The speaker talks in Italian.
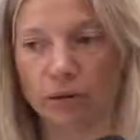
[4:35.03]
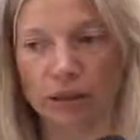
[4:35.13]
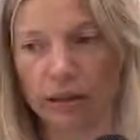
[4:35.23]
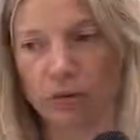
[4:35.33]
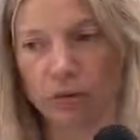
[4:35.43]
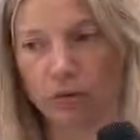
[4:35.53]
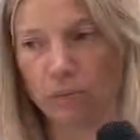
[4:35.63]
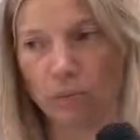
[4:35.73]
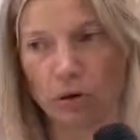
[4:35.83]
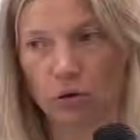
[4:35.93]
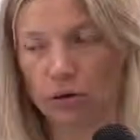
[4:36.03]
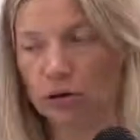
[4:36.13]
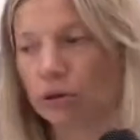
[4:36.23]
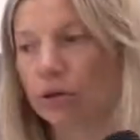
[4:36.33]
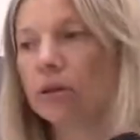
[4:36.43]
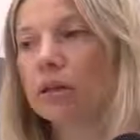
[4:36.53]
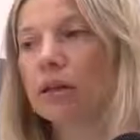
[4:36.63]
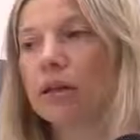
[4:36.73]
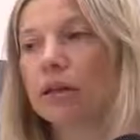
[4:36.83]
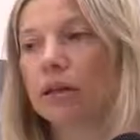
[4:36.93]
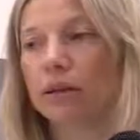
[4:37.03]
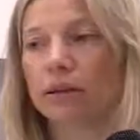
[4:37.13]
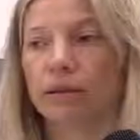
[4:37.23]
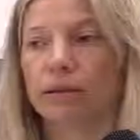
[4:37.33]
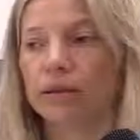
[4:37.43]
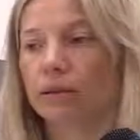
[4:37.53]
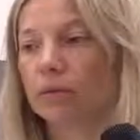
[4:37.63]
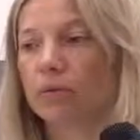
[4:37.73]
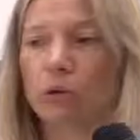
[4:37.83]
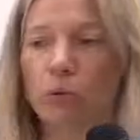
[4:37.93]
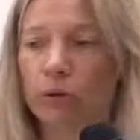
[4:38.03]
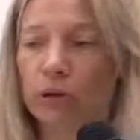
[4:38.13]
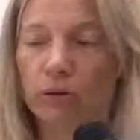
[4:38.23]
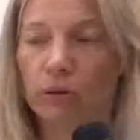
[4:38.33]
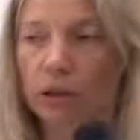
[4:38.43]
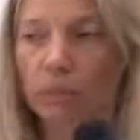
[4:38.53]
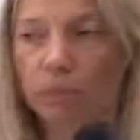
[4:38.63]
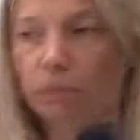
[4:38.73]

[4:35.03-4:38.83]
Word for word: anche questo approccio. E qui ho portato anche